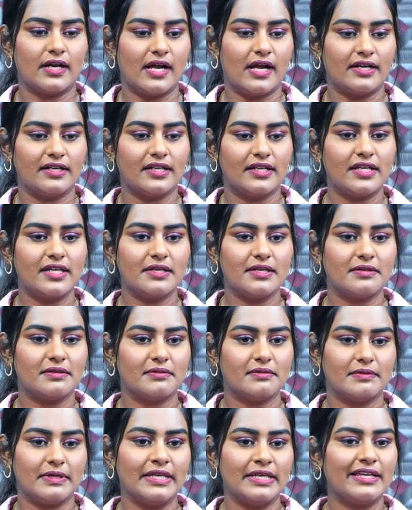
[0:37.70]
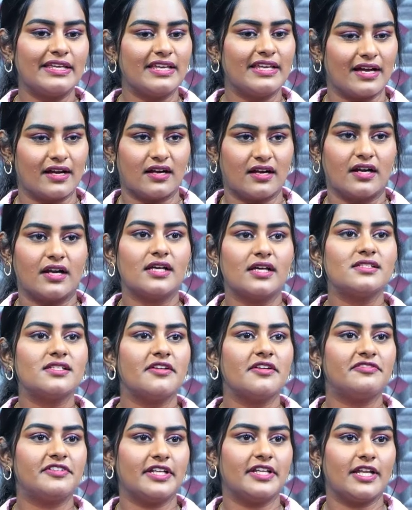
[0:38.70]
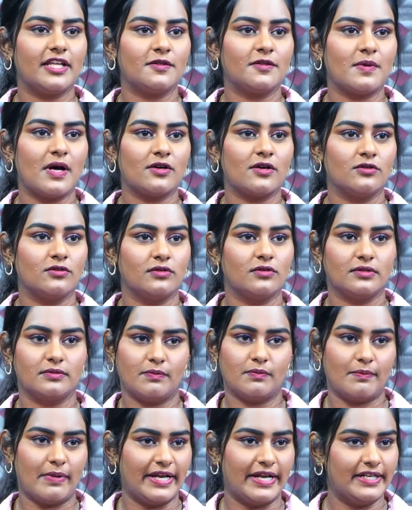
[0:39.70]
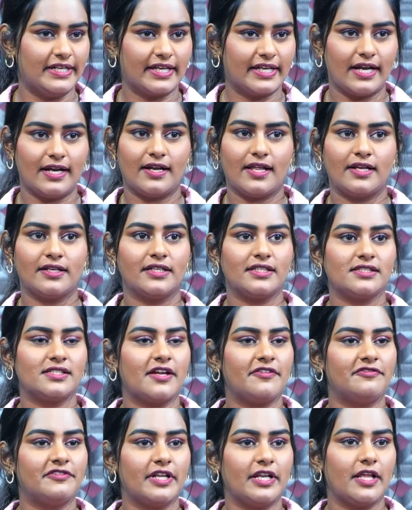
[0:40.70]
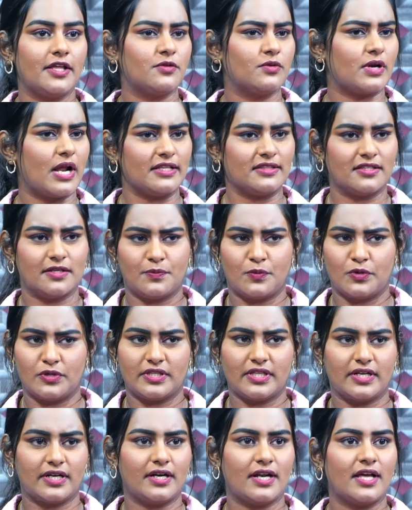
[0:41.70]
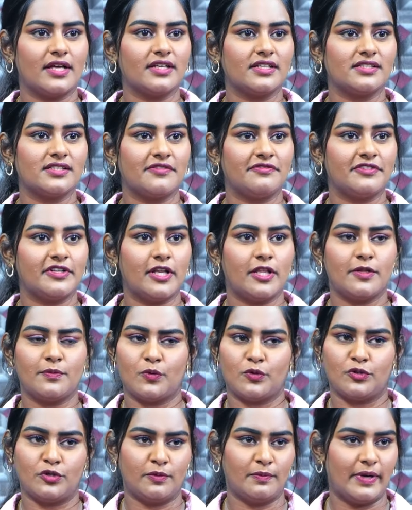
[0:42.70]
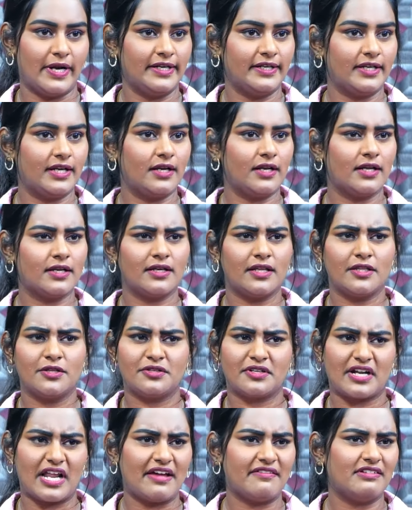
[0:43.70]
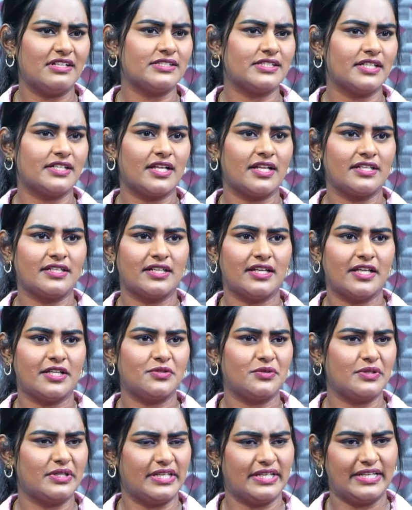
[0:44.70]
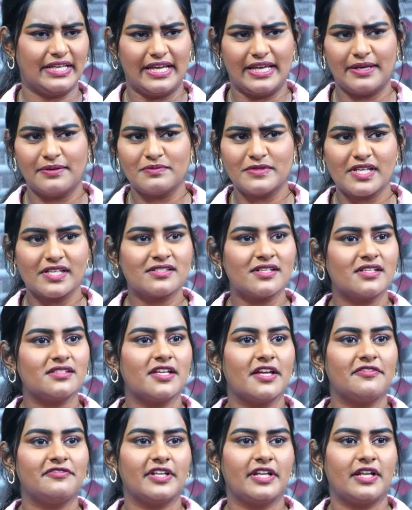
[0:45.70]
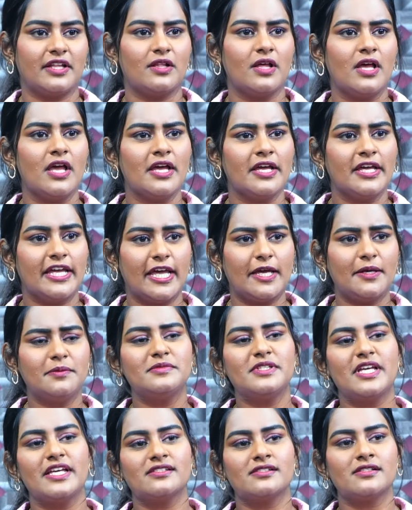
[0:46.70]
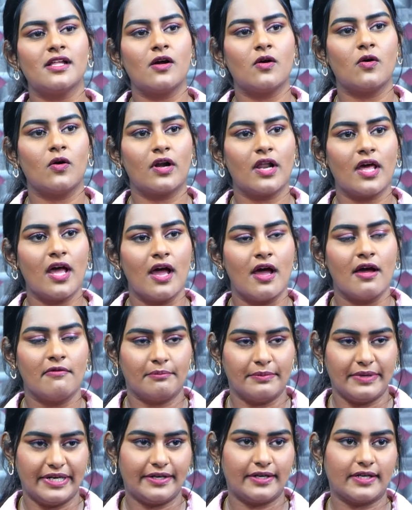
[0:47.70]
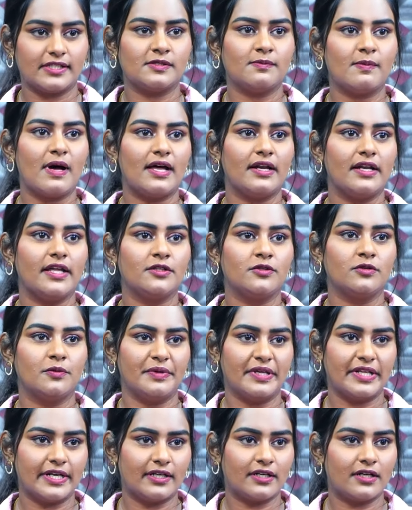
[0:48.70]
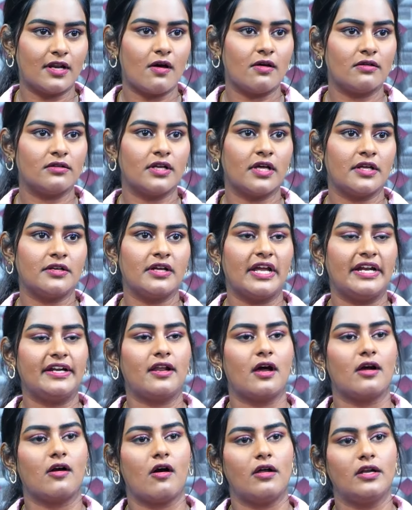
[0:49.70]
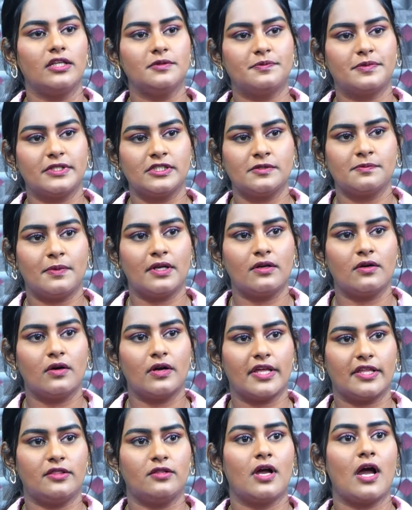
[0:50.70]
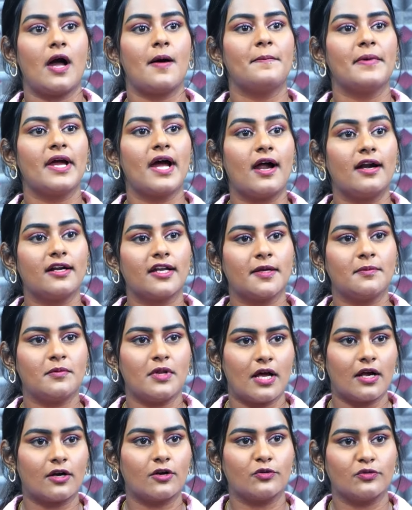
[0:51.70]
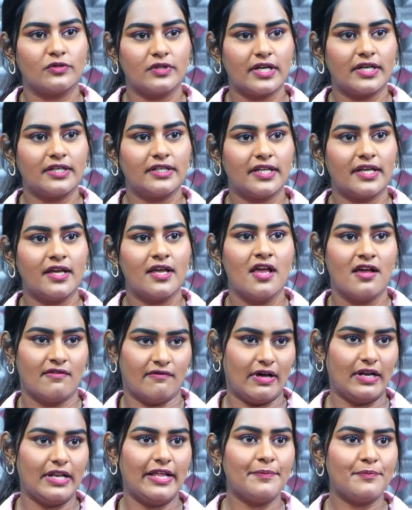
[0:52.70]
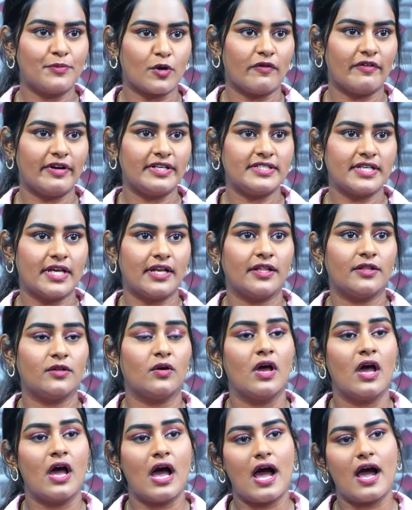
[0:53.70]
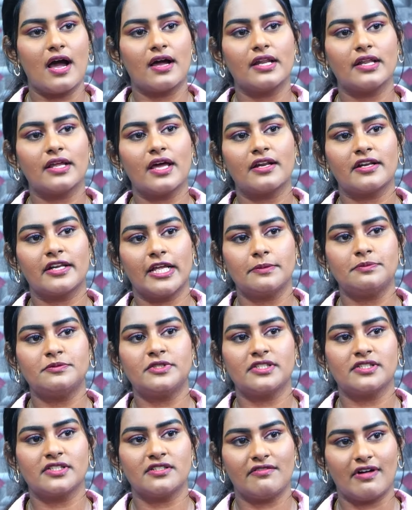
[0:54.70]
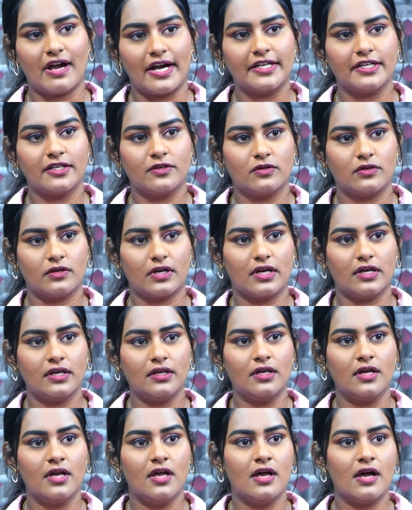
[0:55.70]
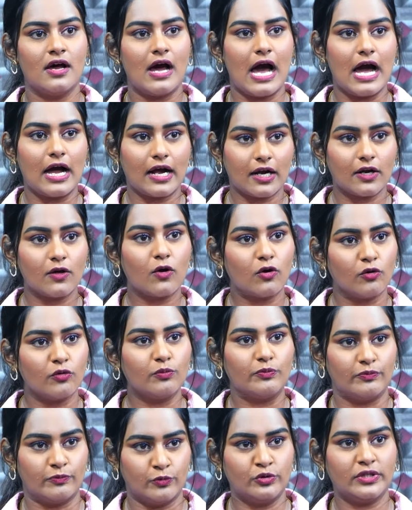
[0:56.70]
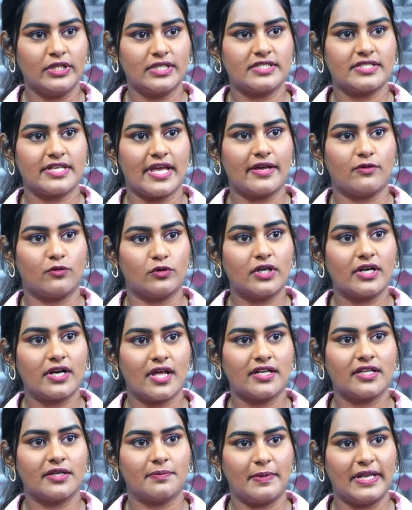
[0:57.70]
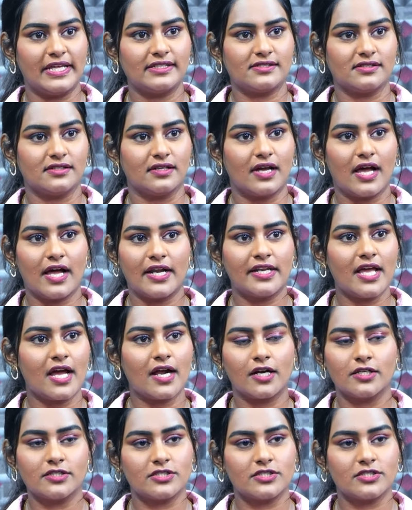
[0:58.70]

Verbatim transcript: అంటే ఇంక ఎక్కడా సేఫ్టీ లేదు మాకు బయటికి వెళ్ళడానికి సేఫ్టీ లేదు రాత్రిపూట తిరగడానికి సేఫ్టీ లేదు పొద్దున్న బయటికి వెళ్ళడానికి లేదు ట్రావెల్ చేయడానికి లేదు ఏం చేసినా సేఫ్టీ లేదు ఏం చేసినా కూడా మీ డ్రెస్ బాగాలేదు మీరు ఇట్లా ఉన్నారు అండ్ ఆ కాలేజ్ ప్రిన్సిపల్ కూడా ఎందుకు ఆ అమ్మాయి ఆ టైంలో అక్కడ ఉంది అంటే వాళ్ళు ఏం ప్రొవైడ్ చేయలేదు అక్కడికి రేప్ చేసిన వాడికి కూడా అక్కడ ఒక ఉంది స్టే ఉండడానికి ప్లేస్ కానీ అక్కడ